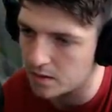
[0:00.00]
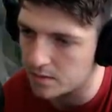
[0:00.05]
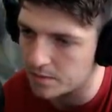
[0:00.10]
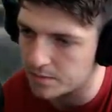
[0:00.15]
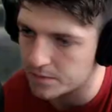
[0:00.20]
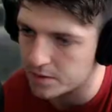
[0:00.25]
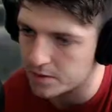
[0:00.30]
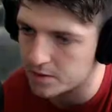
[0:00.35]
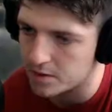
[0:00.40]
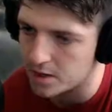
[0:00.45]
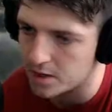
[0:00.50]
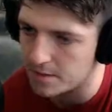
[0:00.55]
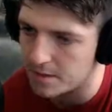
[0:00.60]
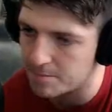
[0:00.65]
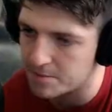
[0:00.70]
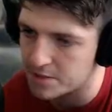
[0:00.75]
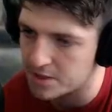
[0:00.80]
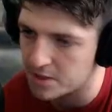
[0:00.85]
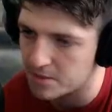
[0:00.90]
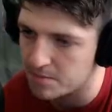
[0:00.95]
Kto ma
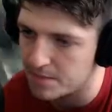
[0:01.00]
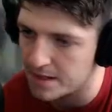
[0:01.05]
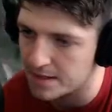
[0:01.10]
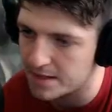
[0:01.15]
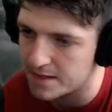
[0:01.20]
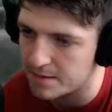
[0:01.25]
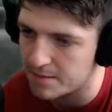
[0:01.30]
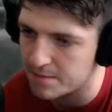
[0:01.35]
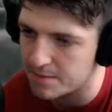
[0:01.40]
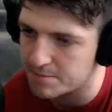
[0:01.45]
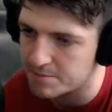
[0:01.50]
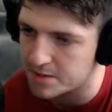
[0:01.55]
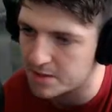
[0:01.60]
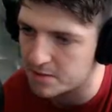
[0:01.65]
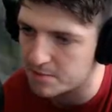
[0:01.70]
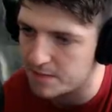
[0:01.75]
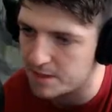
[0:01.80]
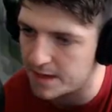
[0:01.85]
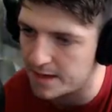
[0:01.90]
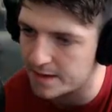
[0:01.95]
przerąbane, ten ma
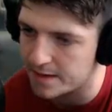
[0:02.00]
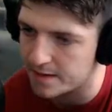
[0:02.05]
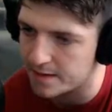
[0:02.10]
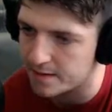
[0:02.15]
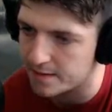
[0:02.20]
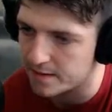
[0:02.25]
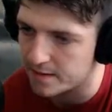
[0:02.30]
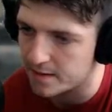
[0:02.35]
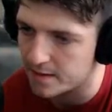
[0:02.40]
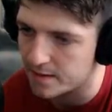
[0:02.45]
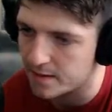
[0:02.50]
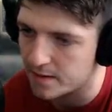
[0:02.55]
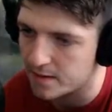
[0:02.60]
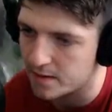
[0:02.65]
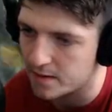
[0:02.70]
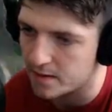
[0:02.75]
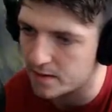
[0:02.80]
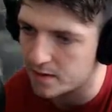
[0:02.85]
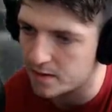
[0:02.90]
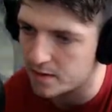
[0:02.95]
przerąbane.
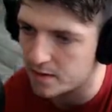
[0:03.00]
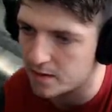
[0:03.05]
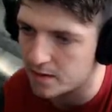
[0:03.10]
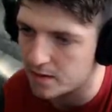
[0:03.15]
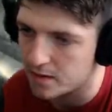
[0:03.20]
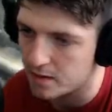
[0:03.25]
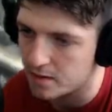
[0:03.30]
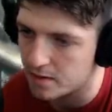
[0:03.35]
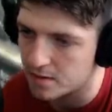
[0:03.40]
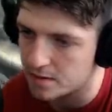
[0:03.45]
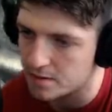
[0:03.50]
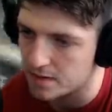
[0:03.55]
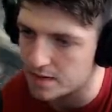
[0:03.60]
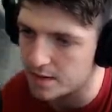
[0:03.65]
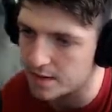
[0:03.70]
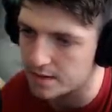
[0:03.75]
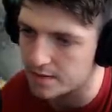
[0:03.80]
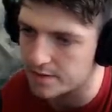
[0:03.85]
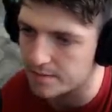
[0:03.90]
Sorry.